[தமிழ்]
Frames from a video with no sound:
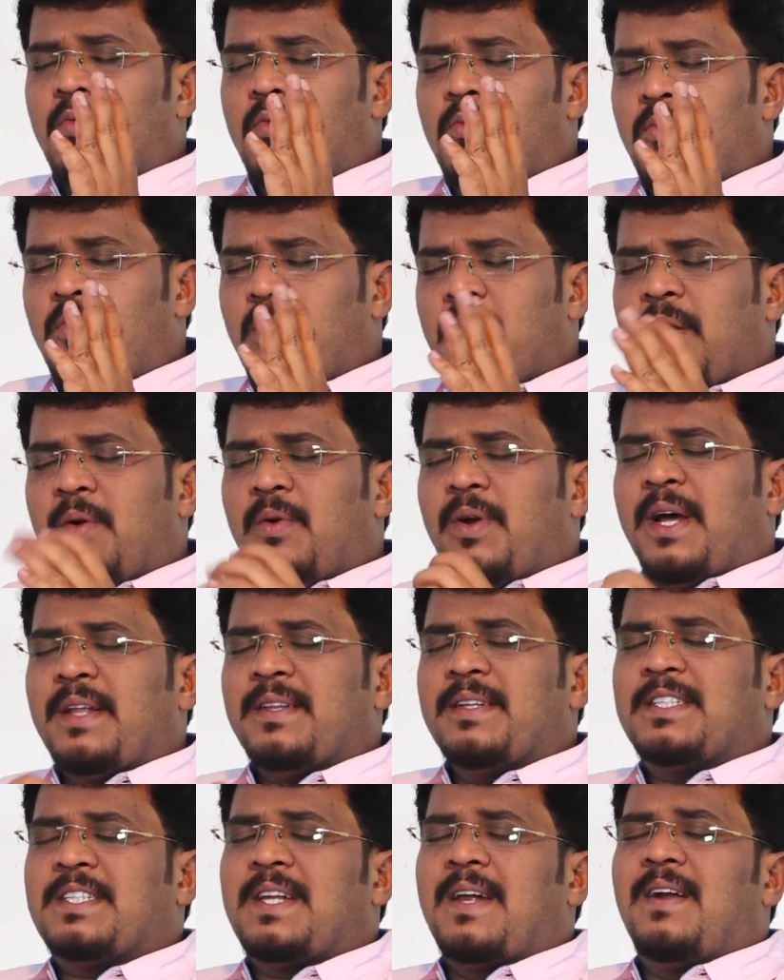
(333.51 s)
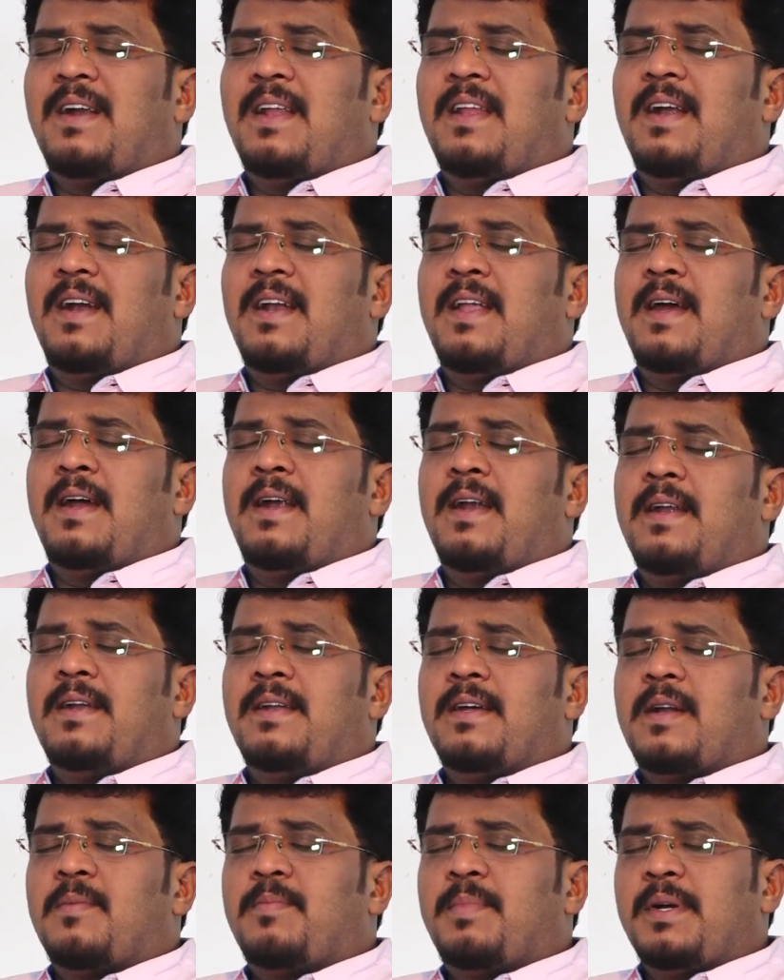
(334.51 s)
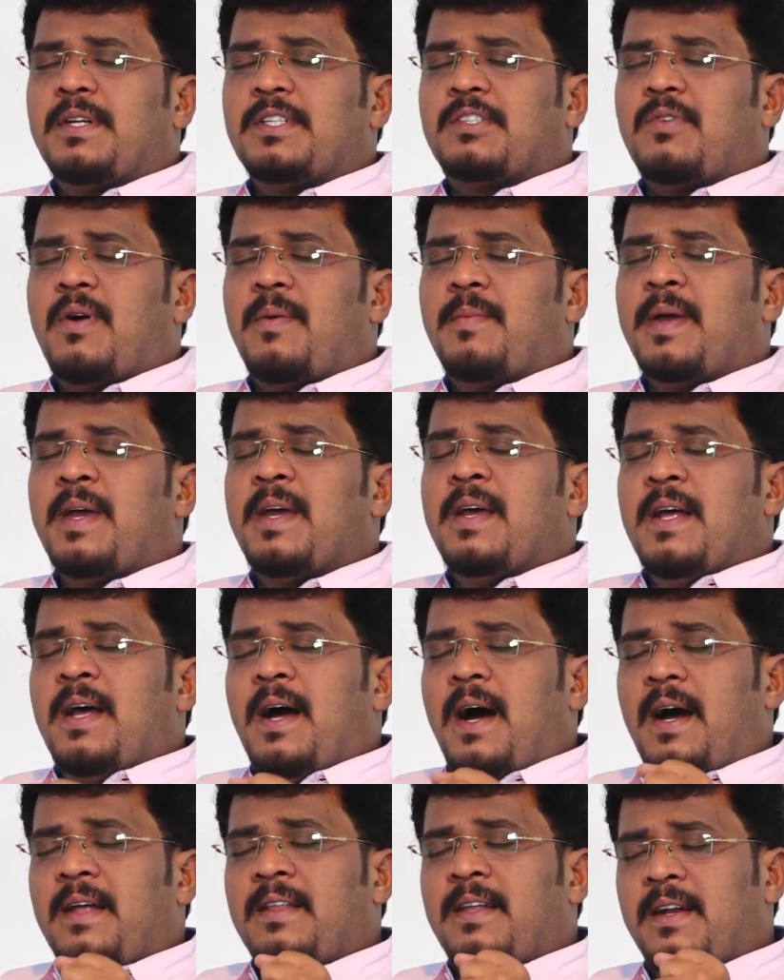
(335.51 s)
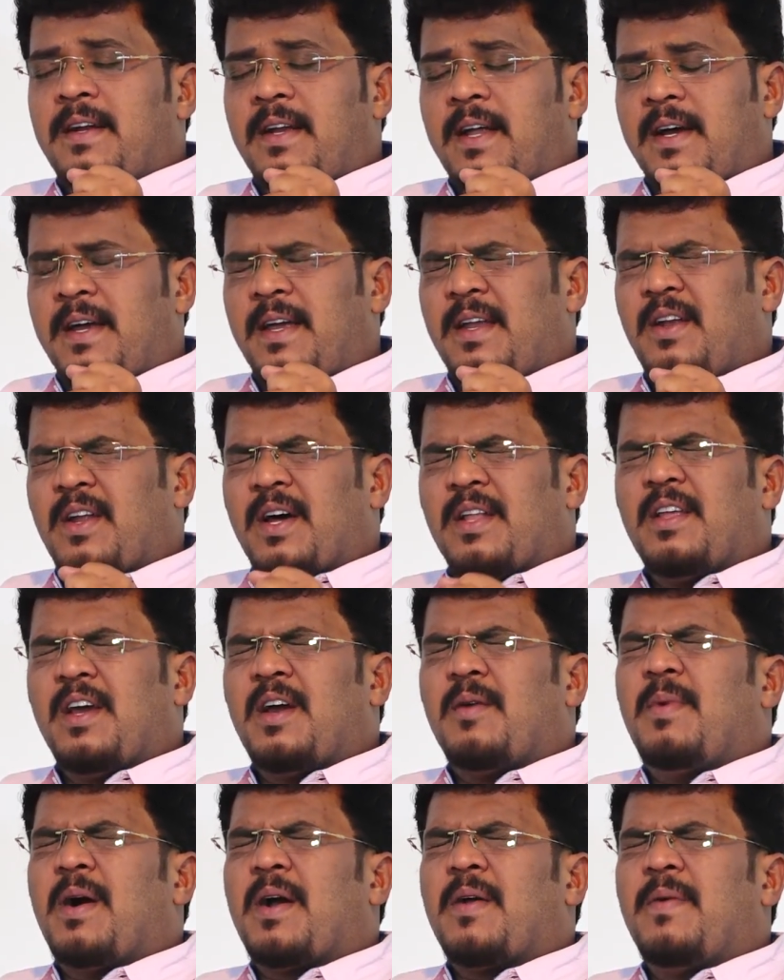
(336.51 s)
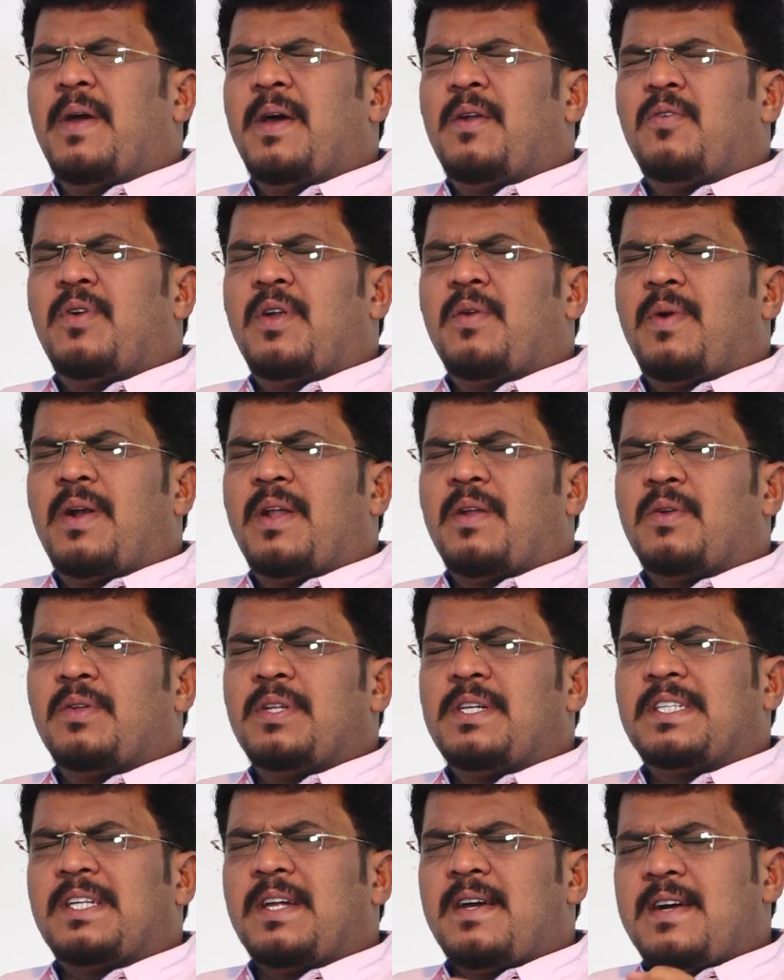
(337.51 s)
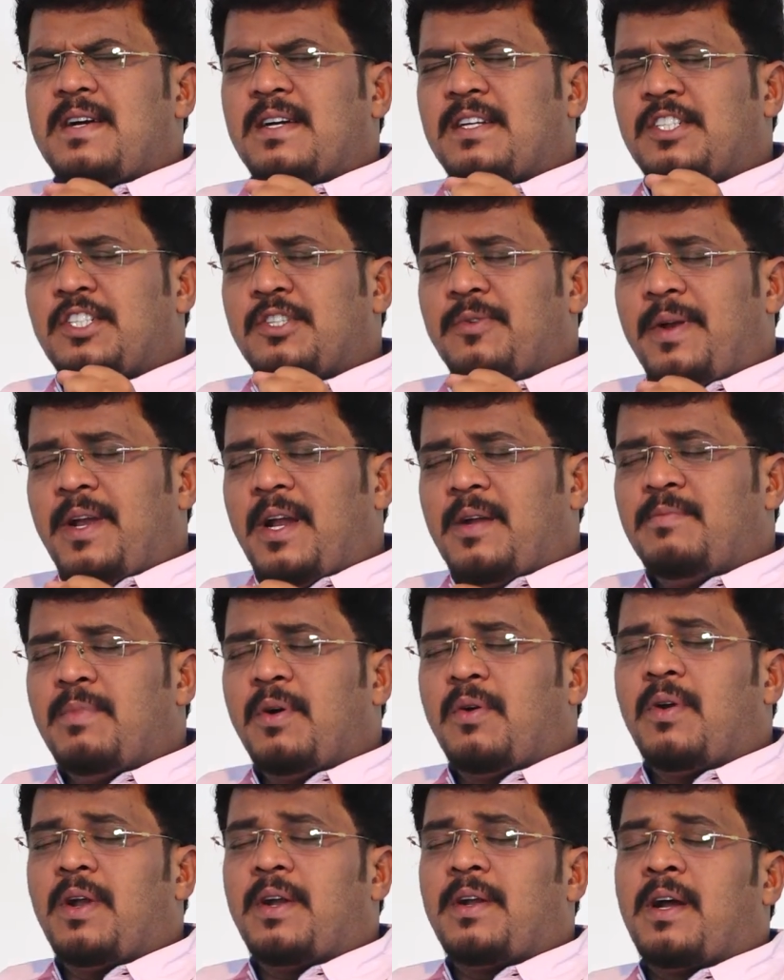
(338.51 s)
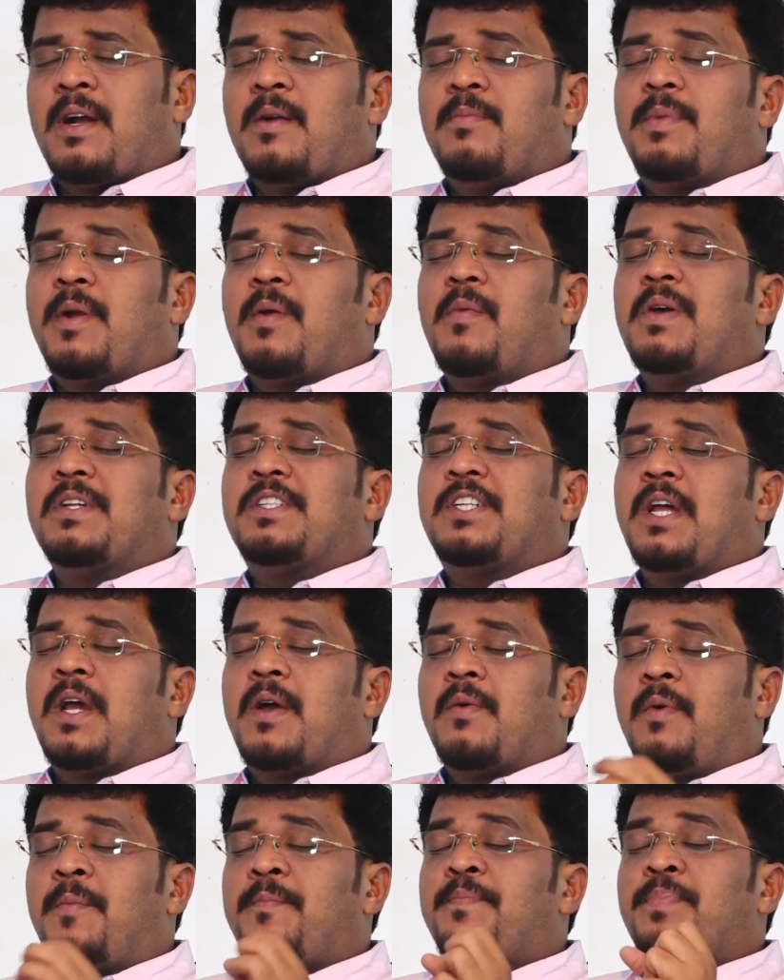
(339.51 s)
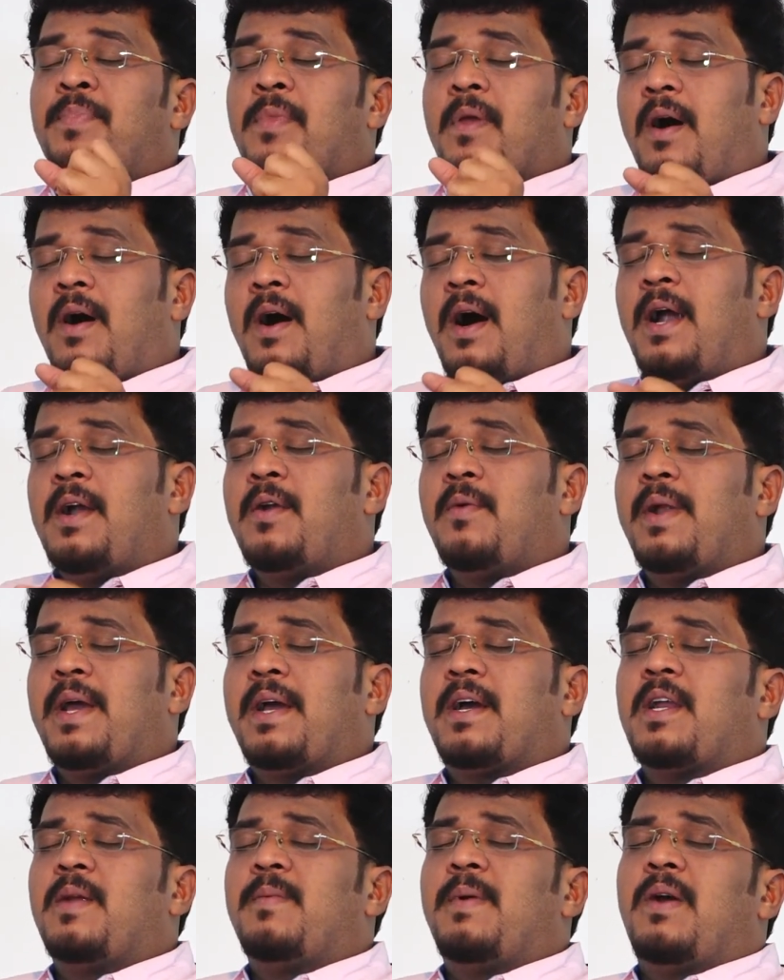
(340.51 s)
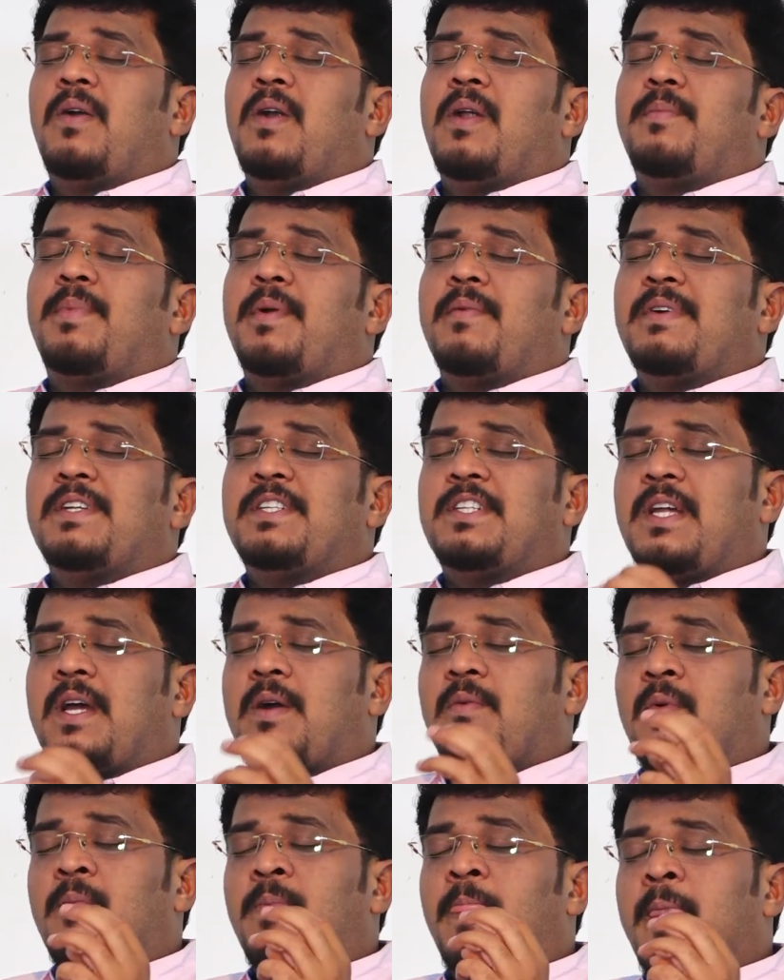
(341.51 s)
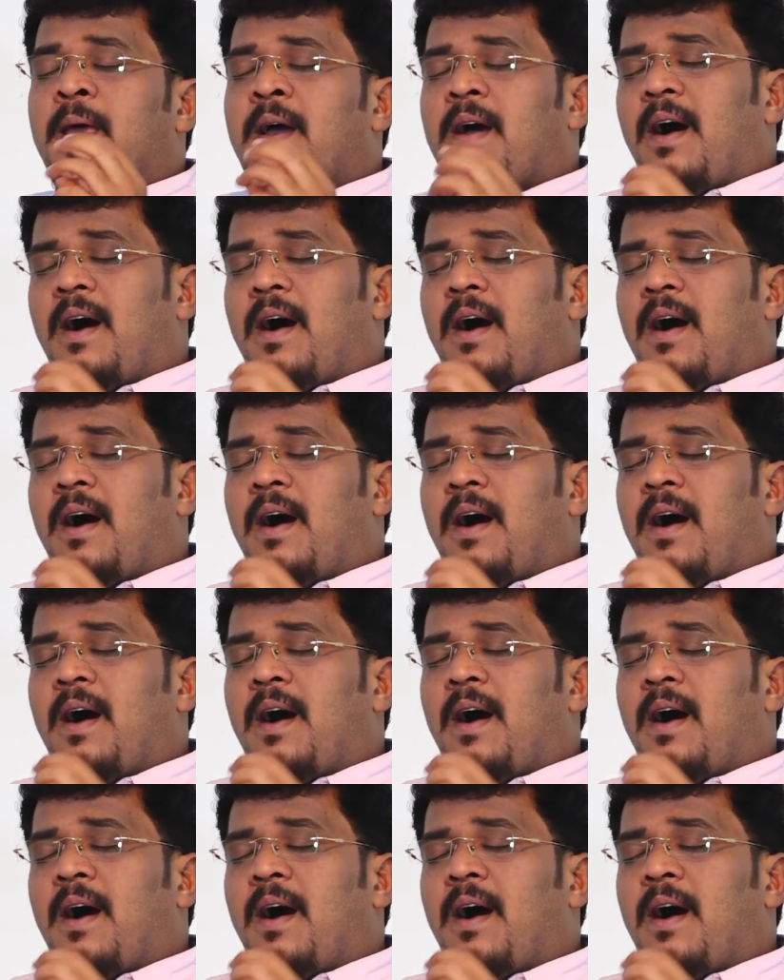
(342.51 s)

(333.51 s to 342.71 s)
உம்முடைய குணாதிசயங்களினால் எங்களை நிரப்புங்க சுவாமி அதில் நாங்கள் இன்னும் அதிகமாக வேரூன்றி வளர்வதே செய்ய கிறிஸ்துவின் அன்புக்குள்ளே நாங்கள் பிரவேசிக்கவும் ஆண்டுடைய கிருபைக்குள்ளே பிரவேசிக்கவும்